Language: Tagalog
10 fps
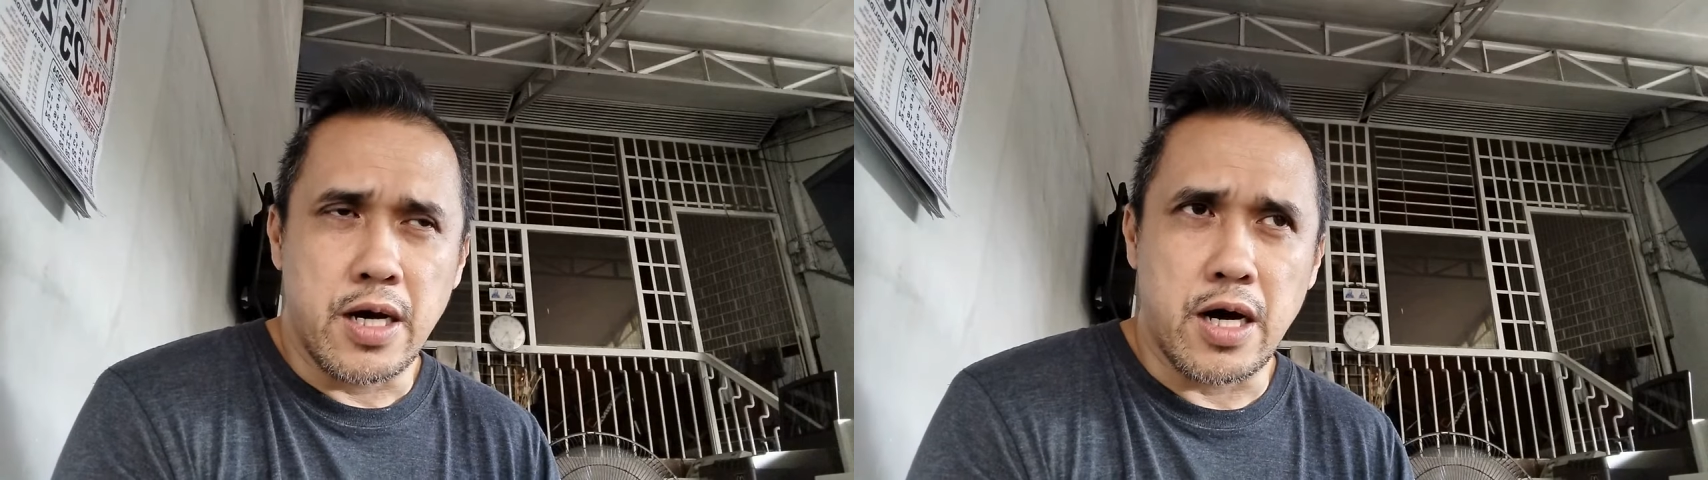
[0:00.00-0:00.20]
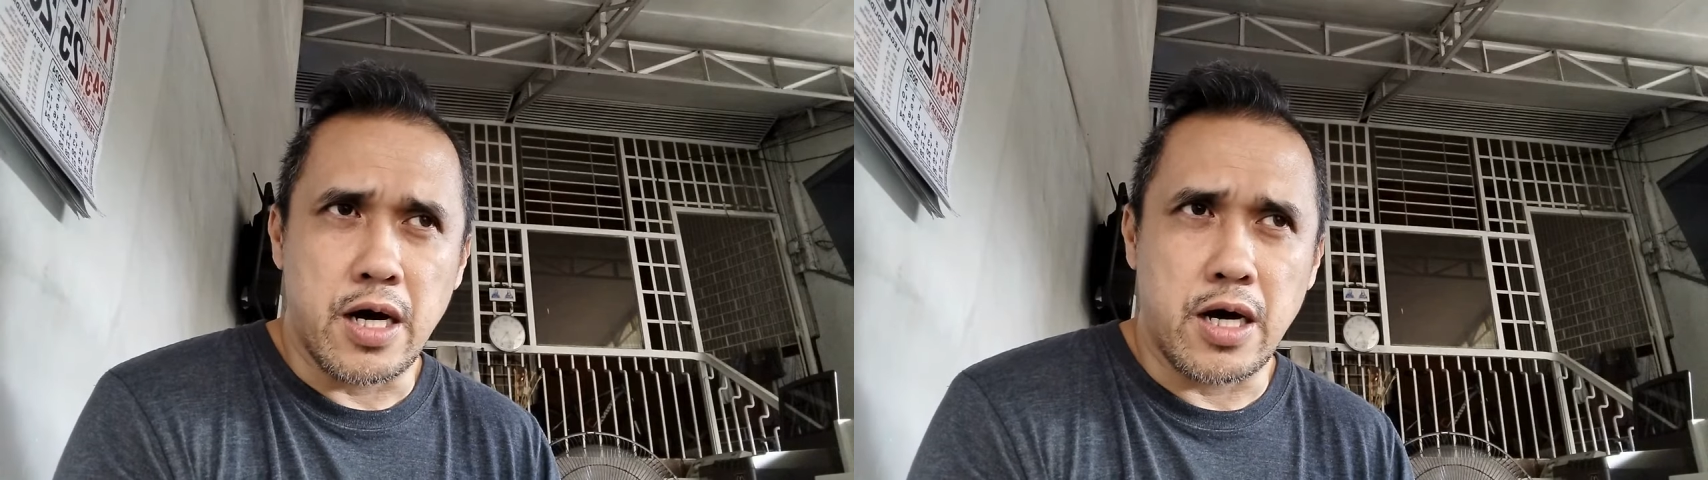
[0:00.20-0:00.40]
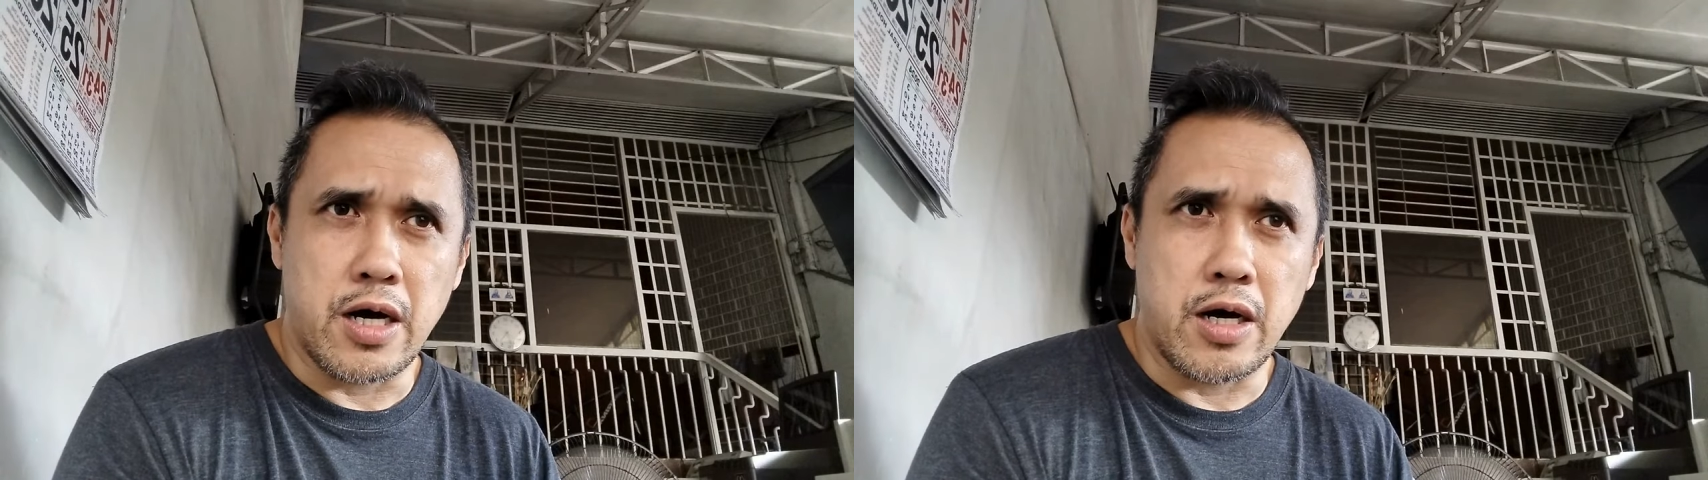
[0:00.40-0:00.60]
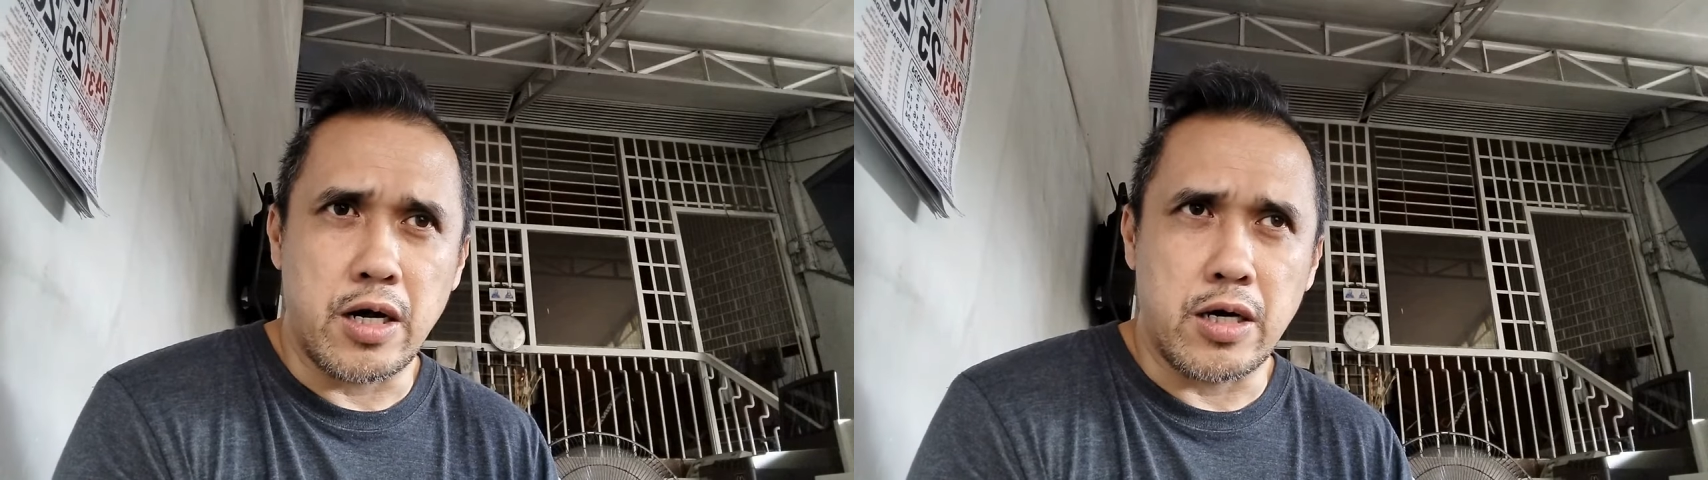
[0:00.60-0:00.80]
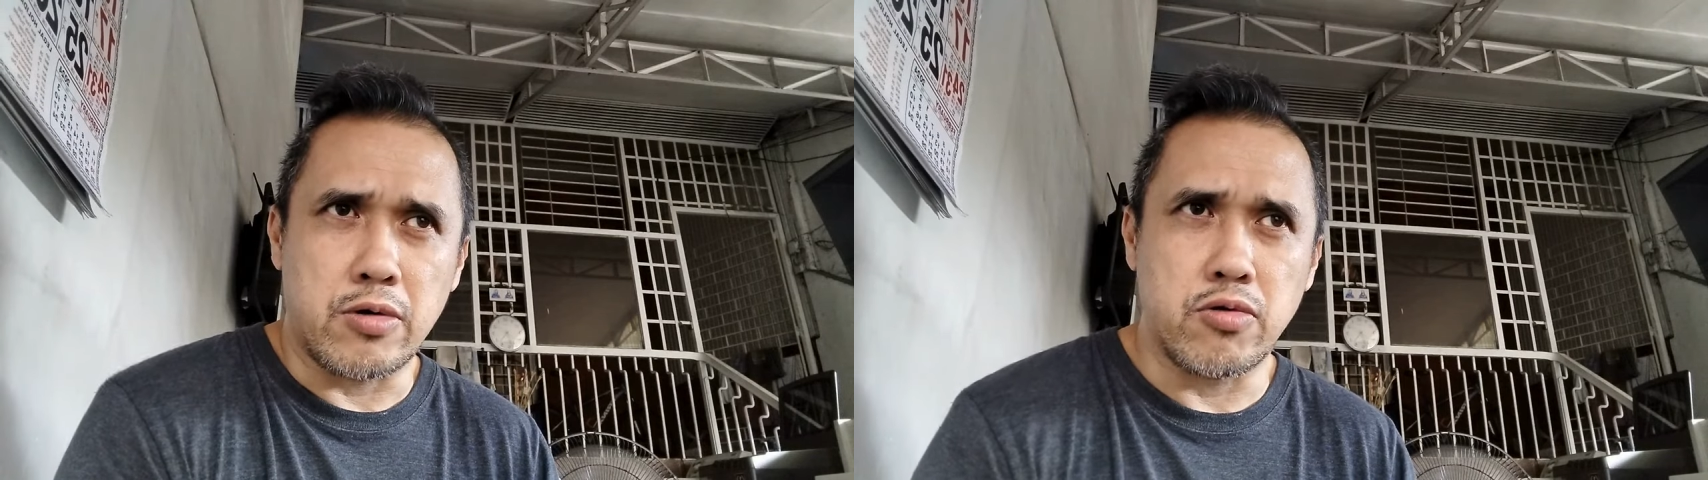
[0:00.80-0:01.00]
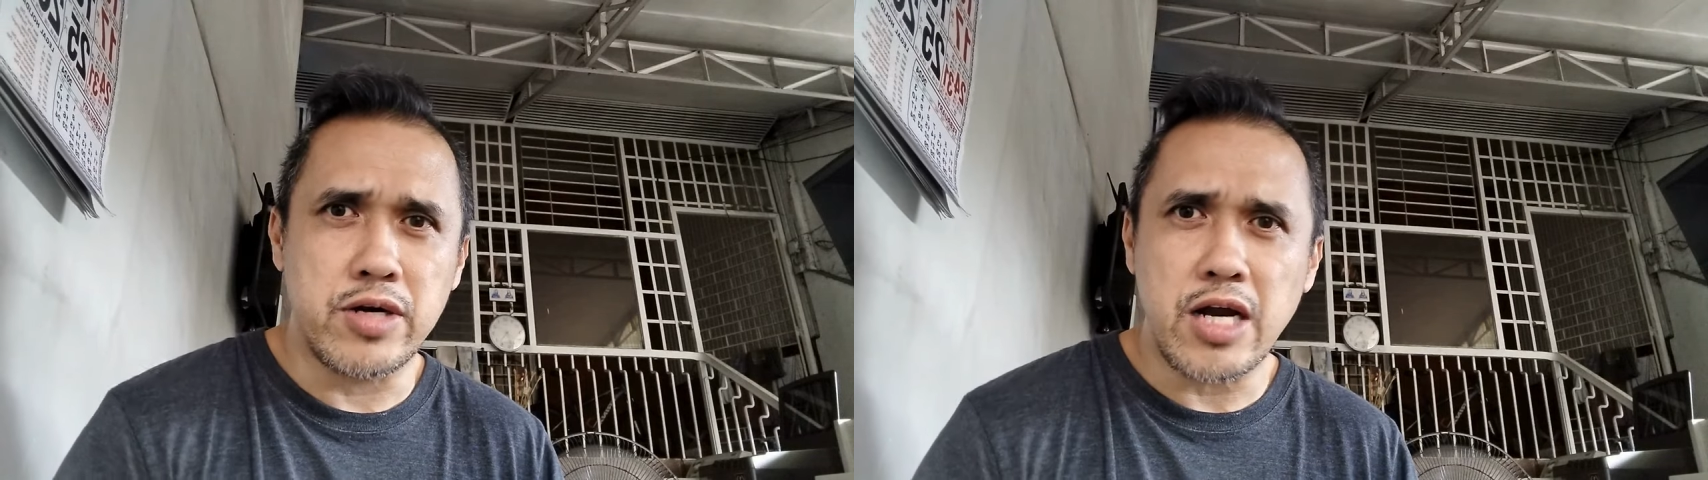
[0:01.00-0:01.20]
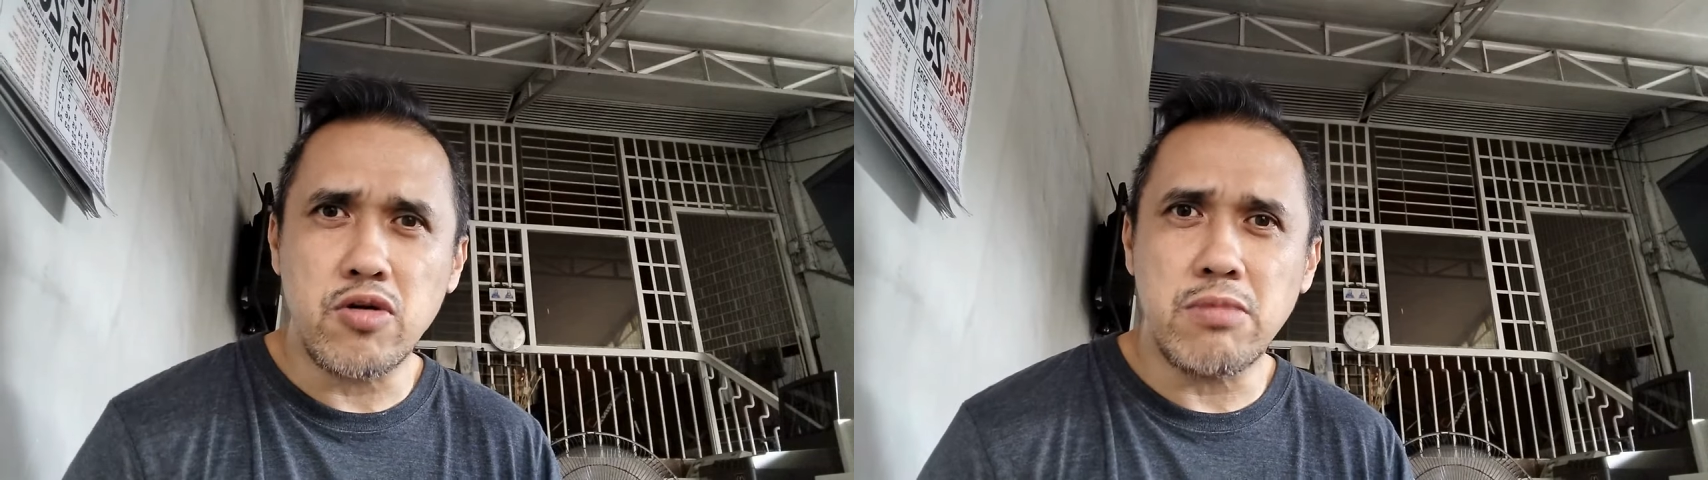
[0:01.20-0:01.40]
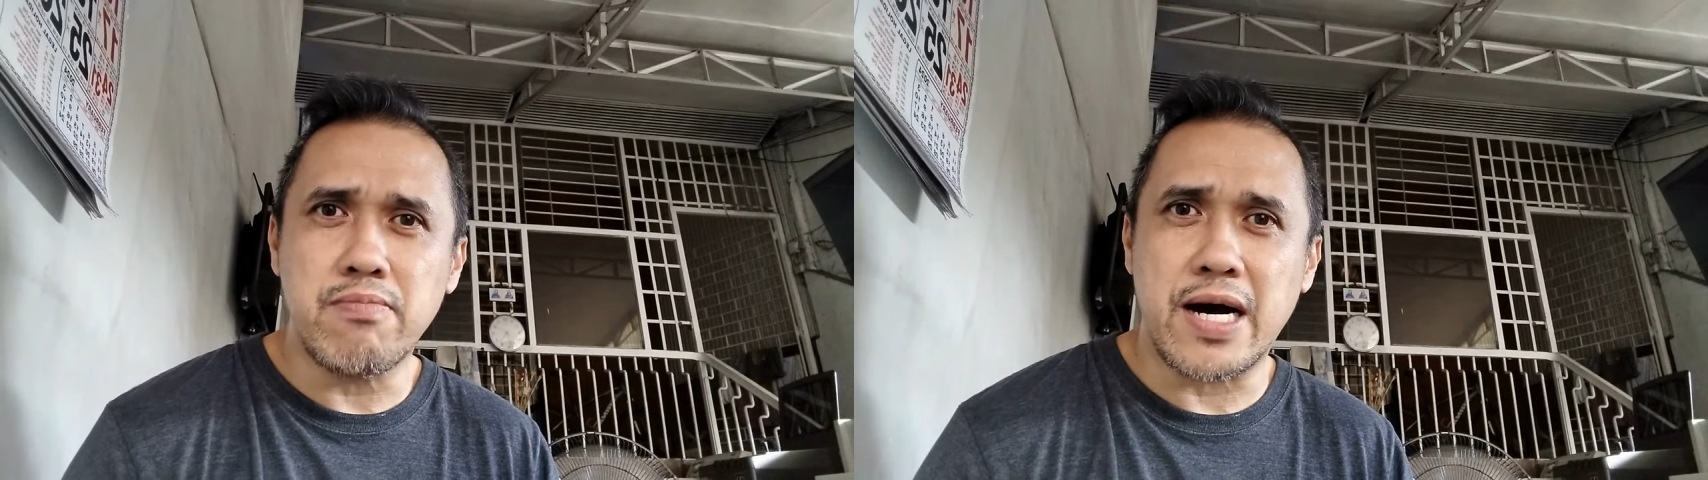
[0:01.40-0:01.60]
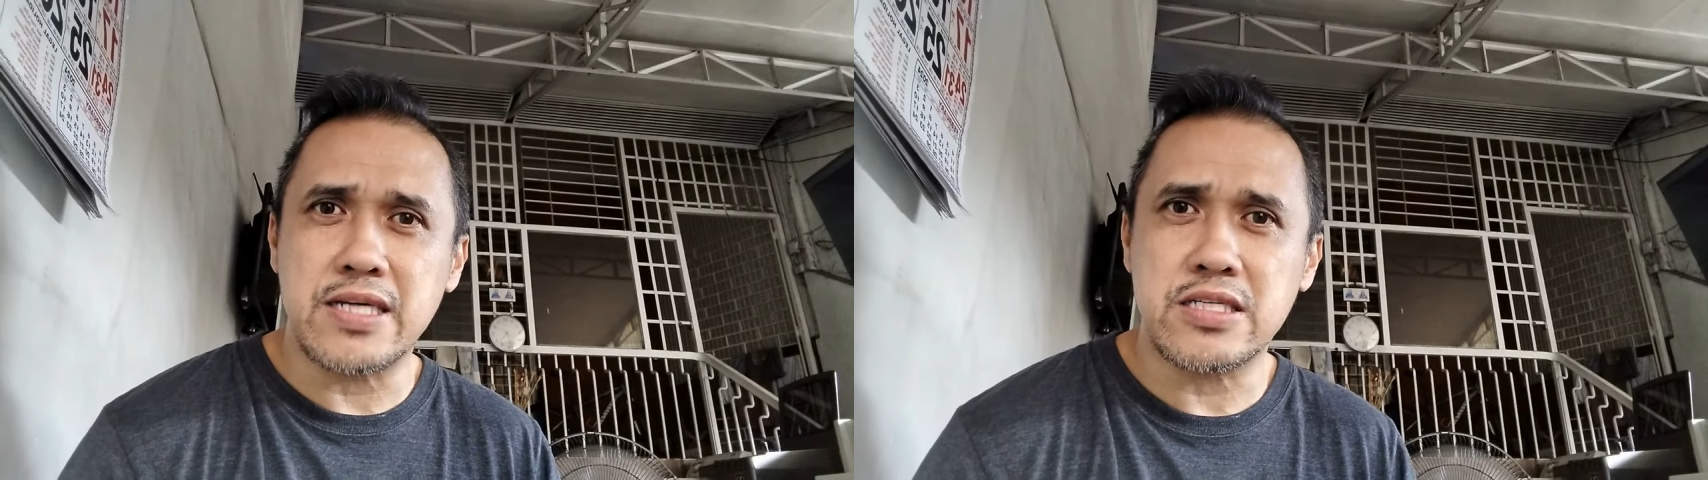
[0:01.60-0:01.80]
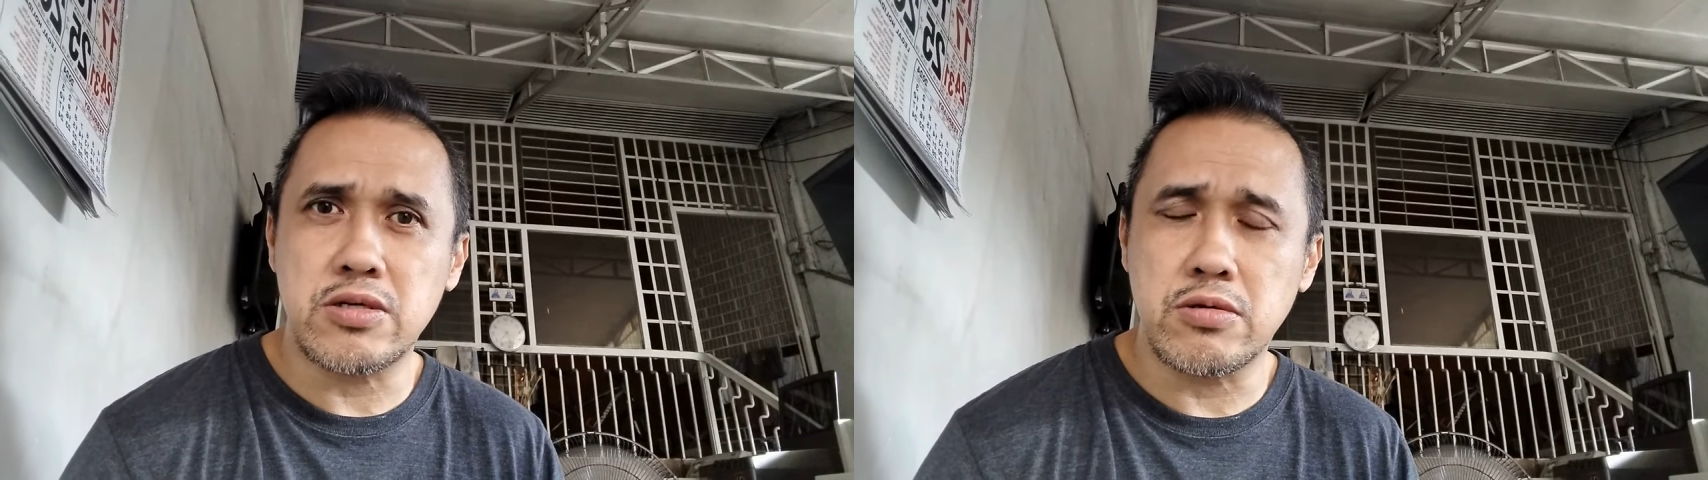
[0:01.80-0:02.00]
uh, unang
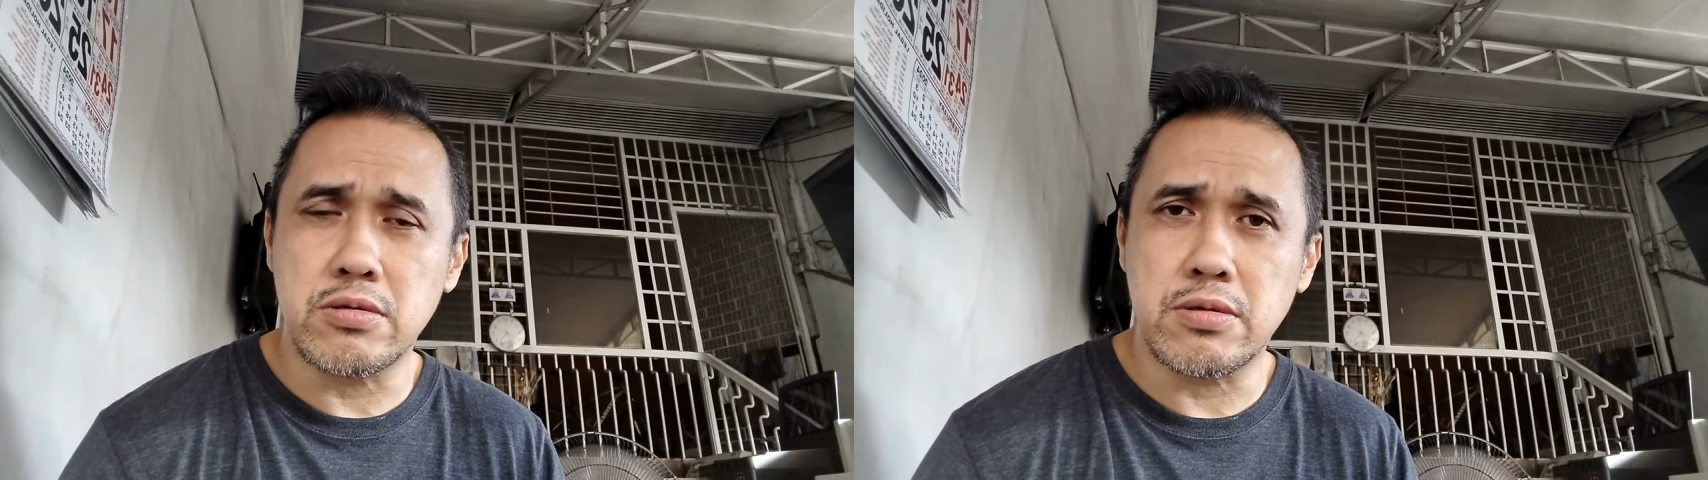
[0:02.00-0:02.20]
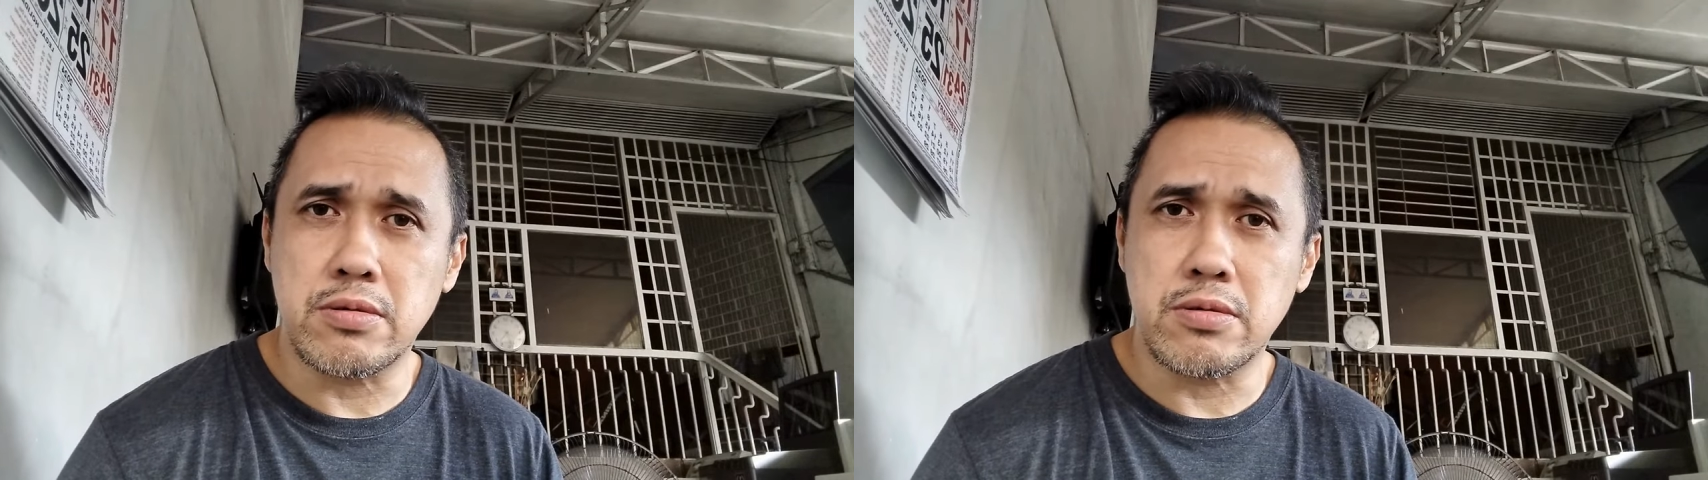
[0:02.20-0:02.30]
lumabas yung